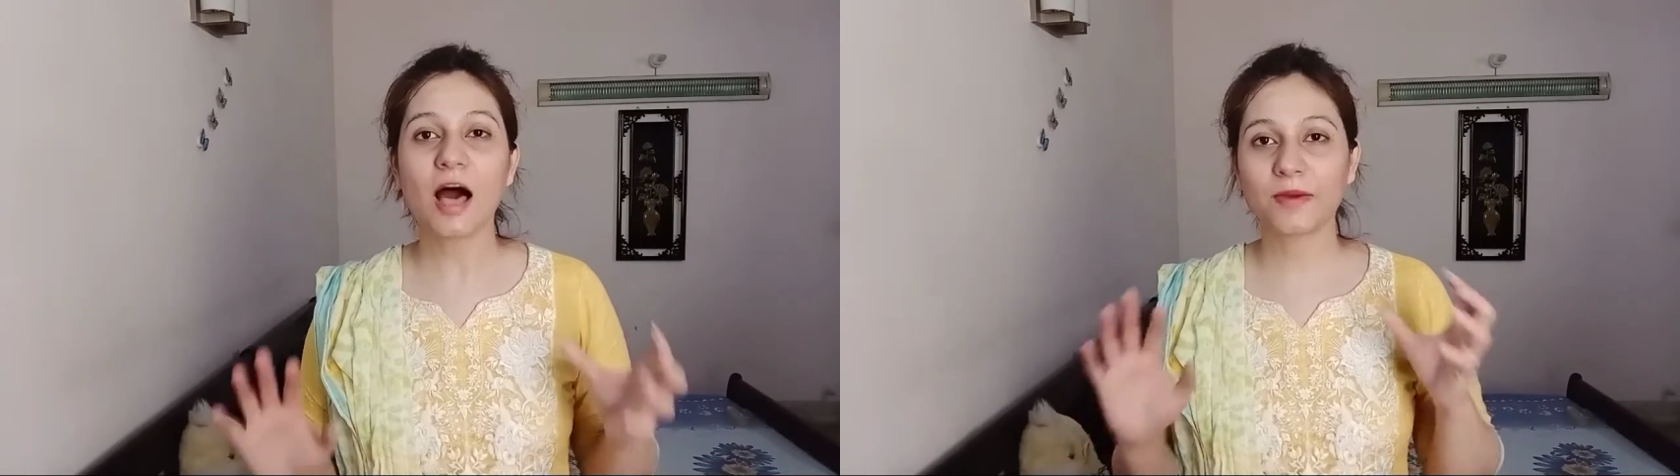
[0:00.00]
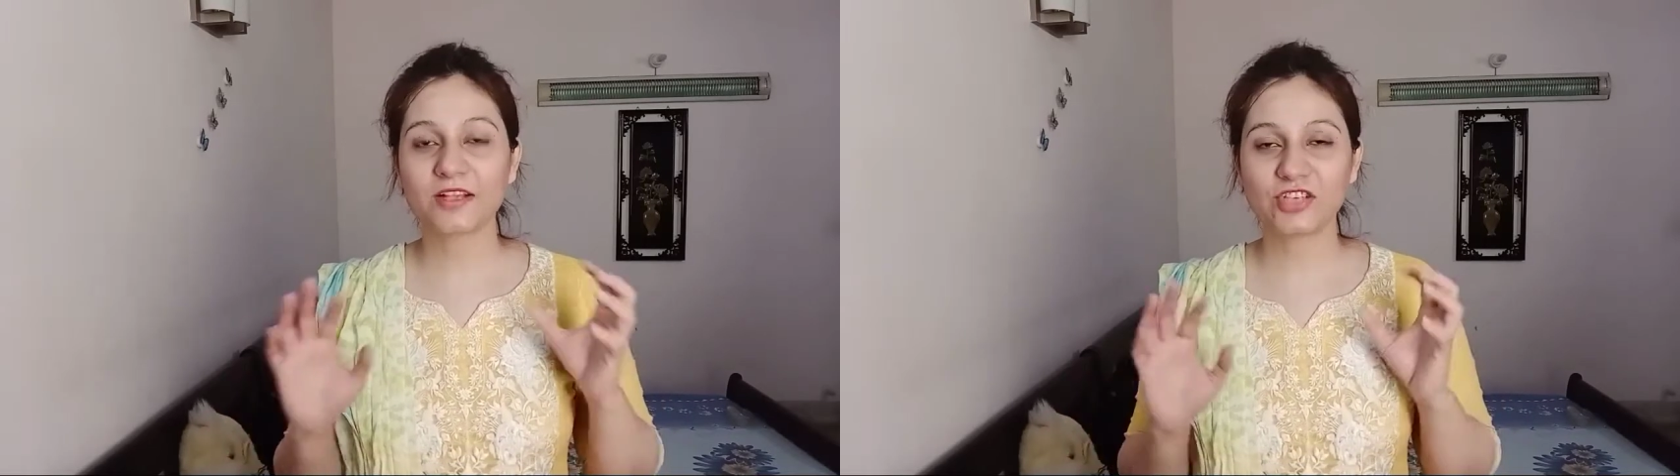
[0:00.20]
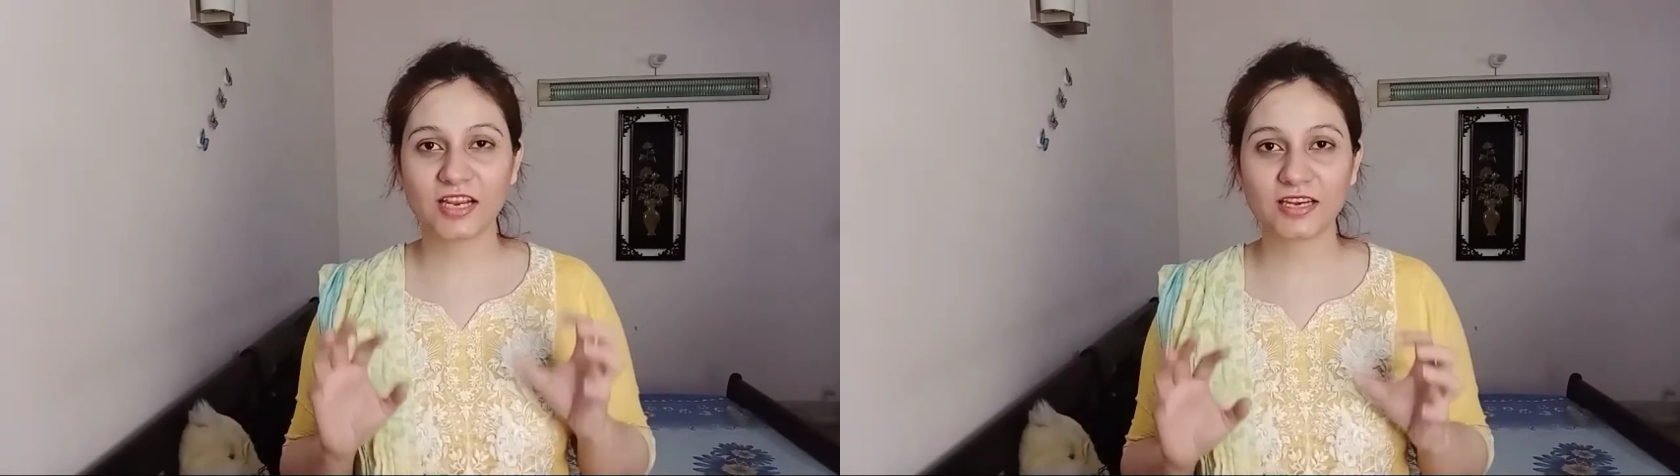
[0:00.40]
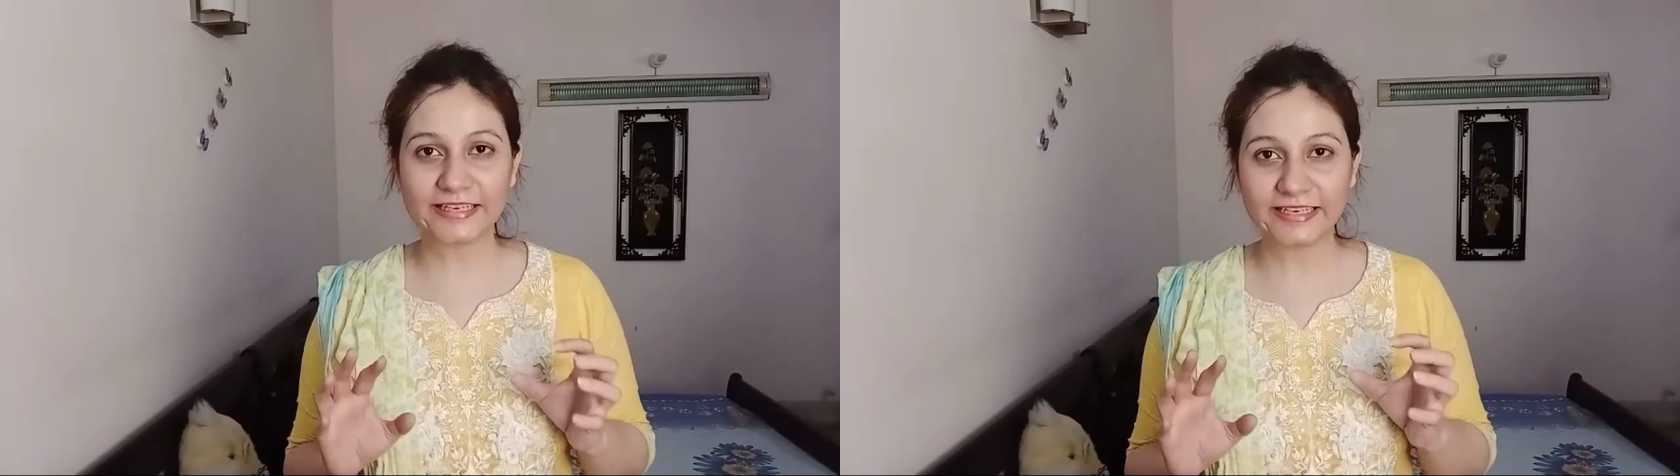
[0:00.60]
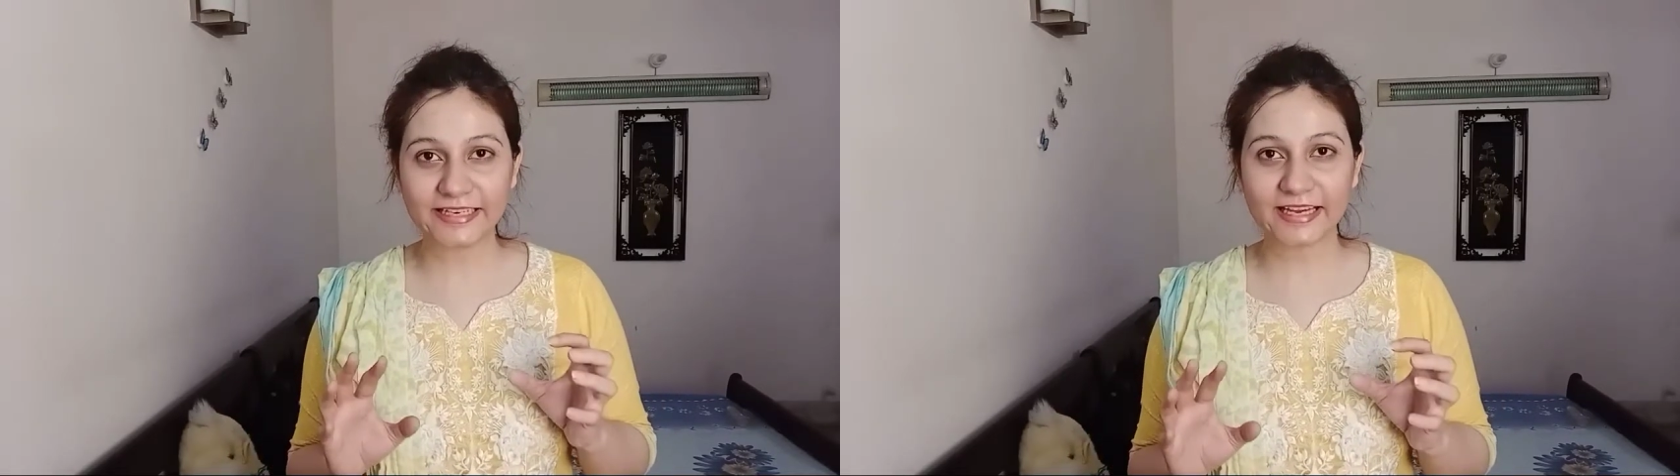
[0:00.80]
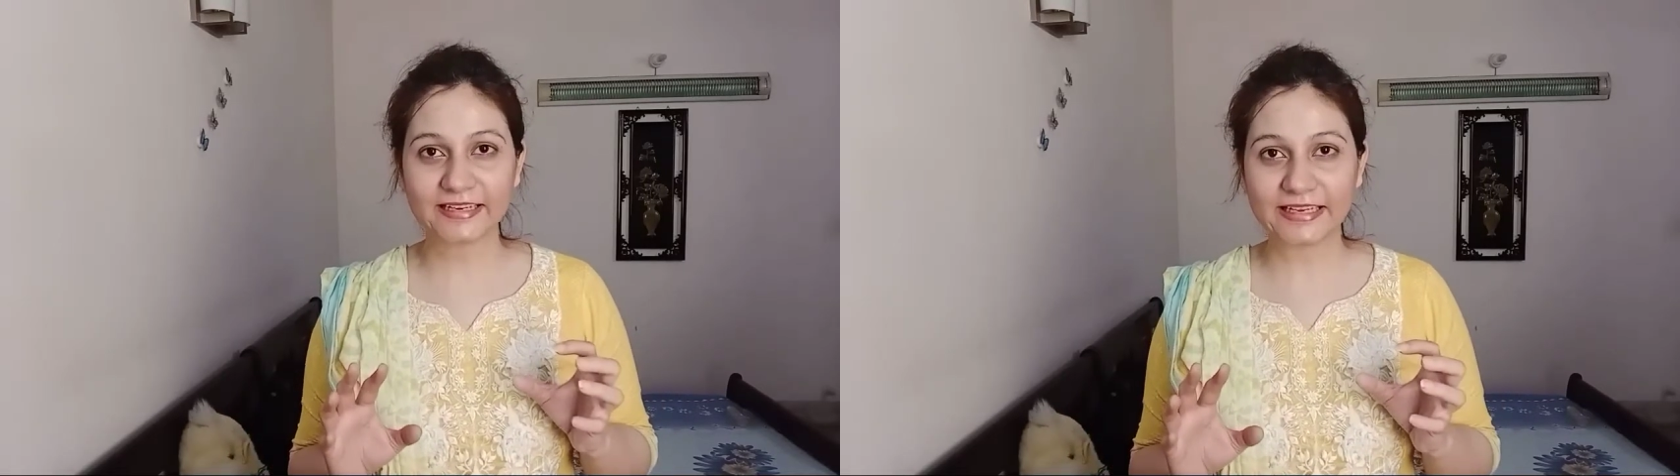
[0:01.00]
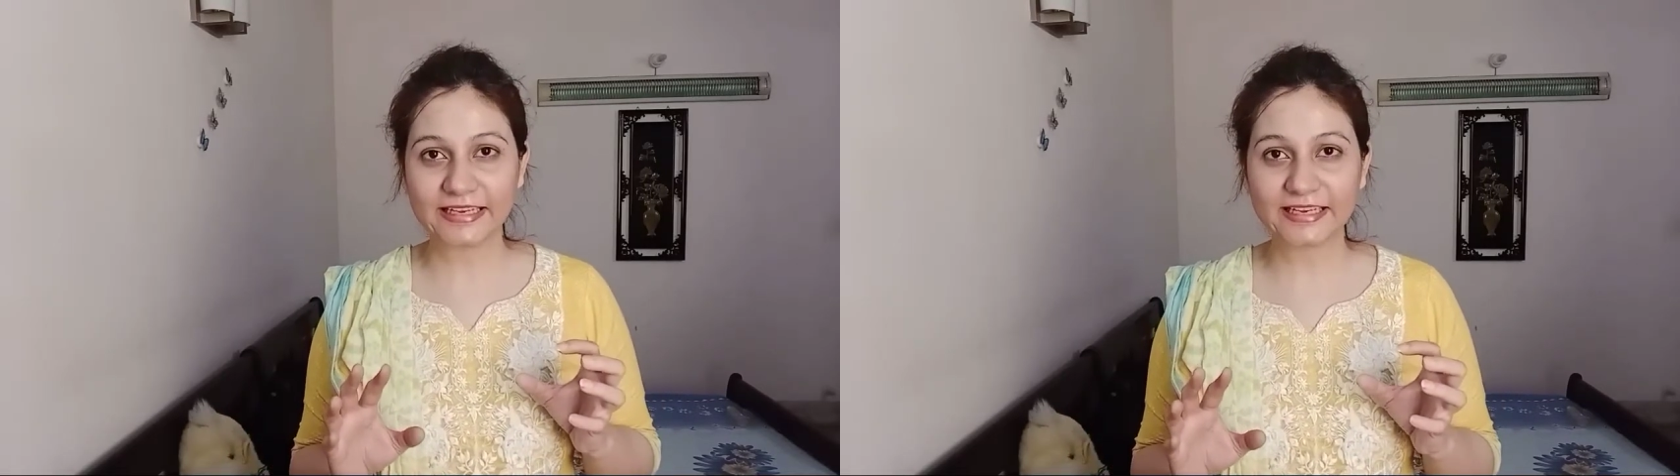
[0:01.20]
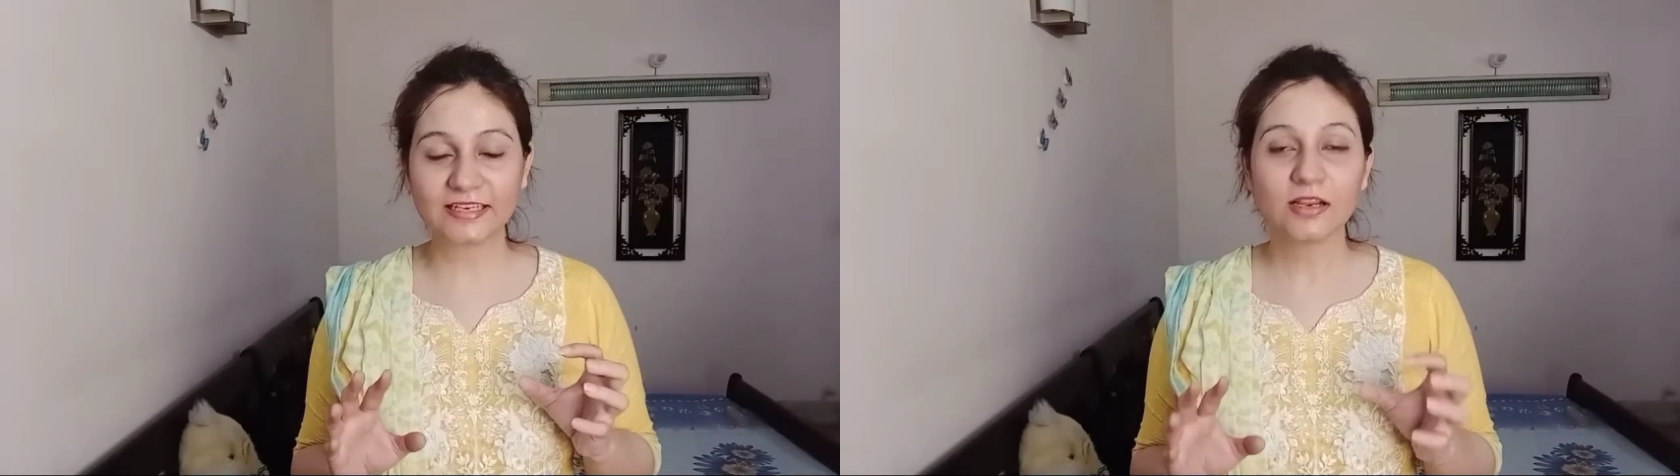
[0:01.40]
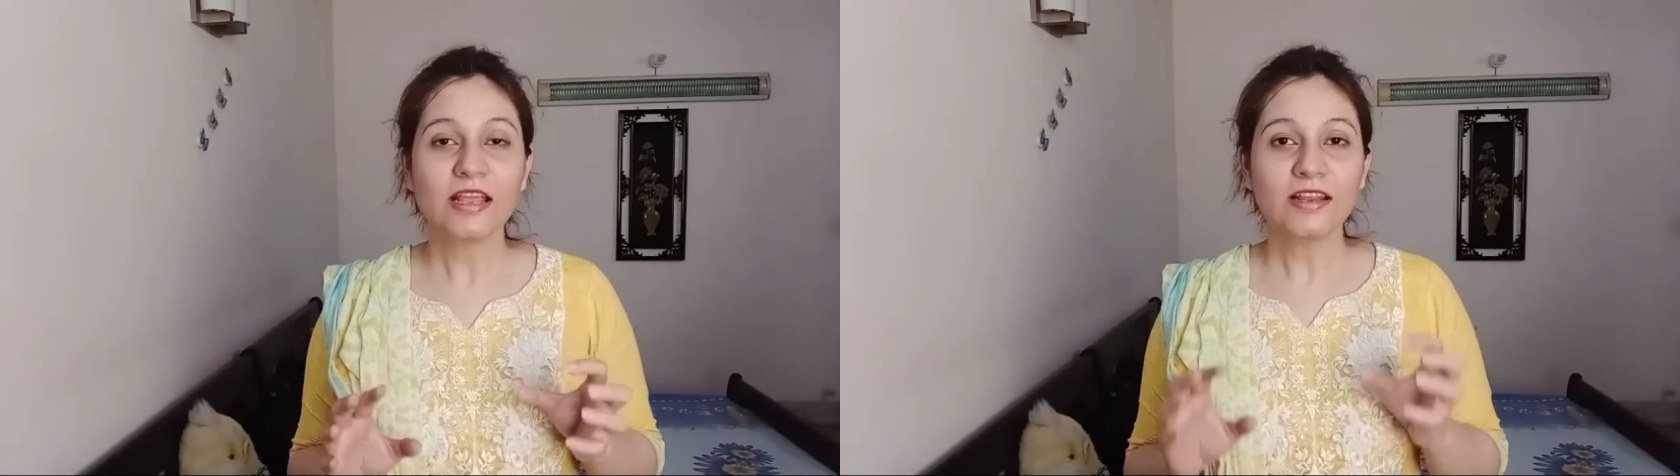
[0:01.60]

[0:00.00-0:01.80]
आपका चेहरा नीट एंड क्लीन